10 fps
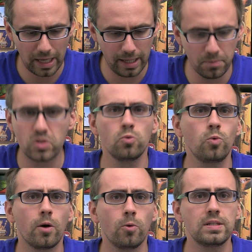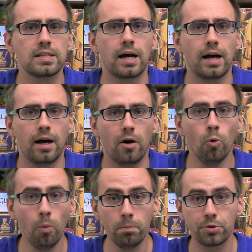im Zuge unserer
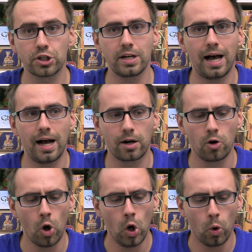Umschlag-